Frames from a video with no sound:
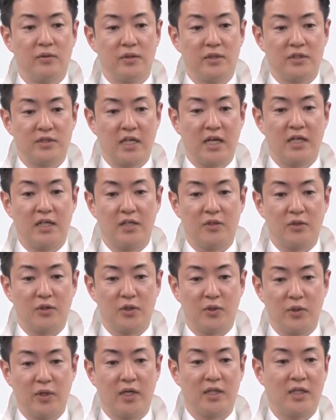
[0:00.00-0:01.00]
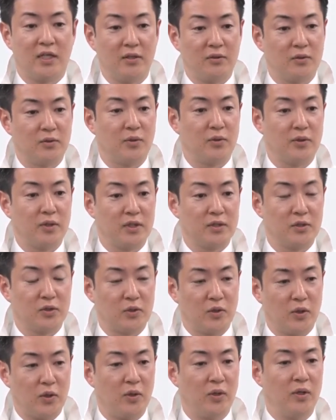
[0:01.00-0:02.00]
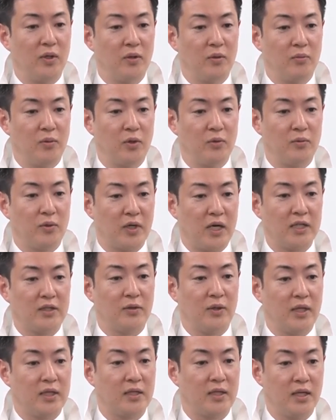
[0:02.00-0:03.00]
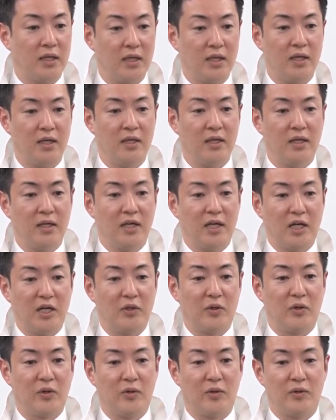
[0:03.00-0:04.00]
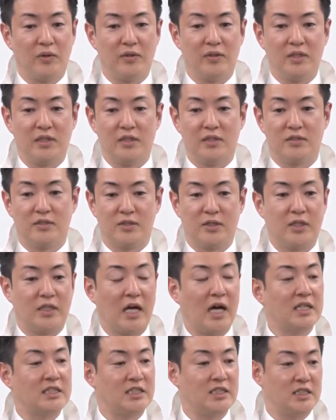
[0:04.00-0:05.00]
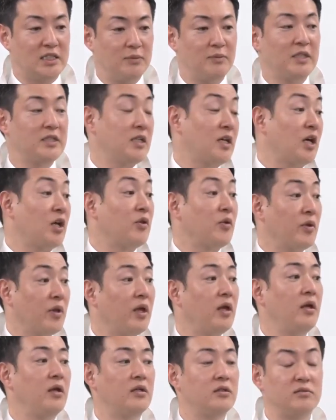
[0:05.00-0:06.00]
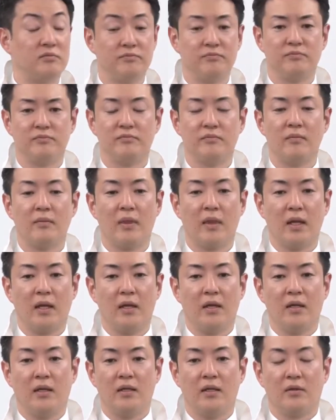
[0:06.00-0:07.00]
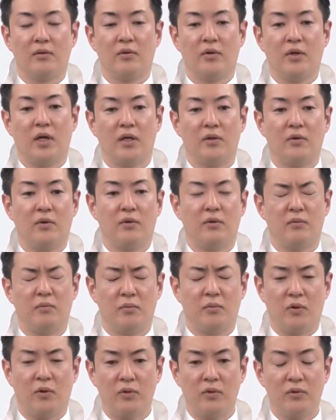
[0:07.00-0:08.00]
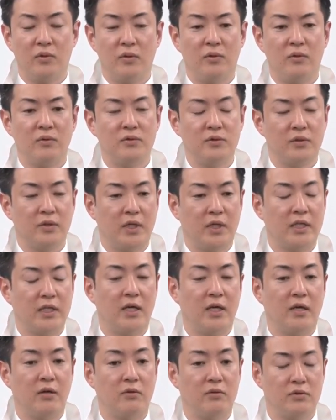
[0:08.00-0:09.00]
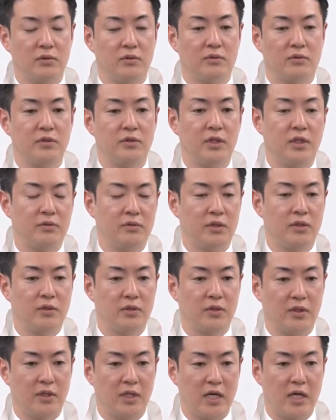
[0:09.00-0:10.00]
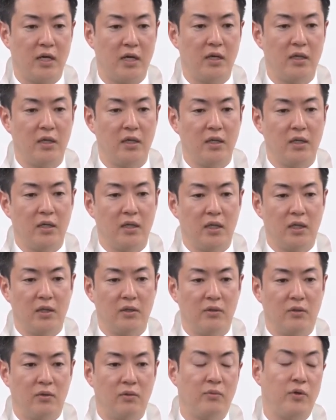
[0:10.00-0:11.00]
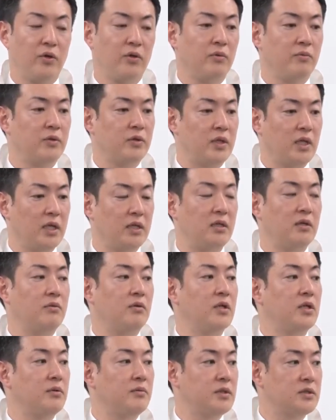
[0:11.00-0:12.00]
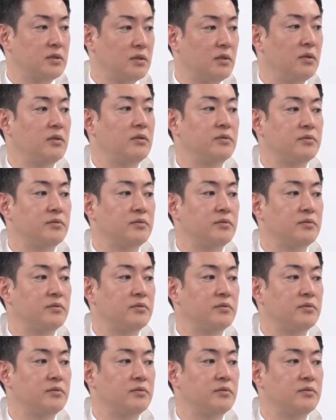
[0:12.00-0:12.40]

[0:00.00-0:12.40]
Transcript: 歳費の1人当たりのところではちょっと僕もカッとなってあの過ぎた発信しましたけどね、うん、これはあのもう本当に多くの方や多くの国々の人があの思いを持ってやってくれてますよ。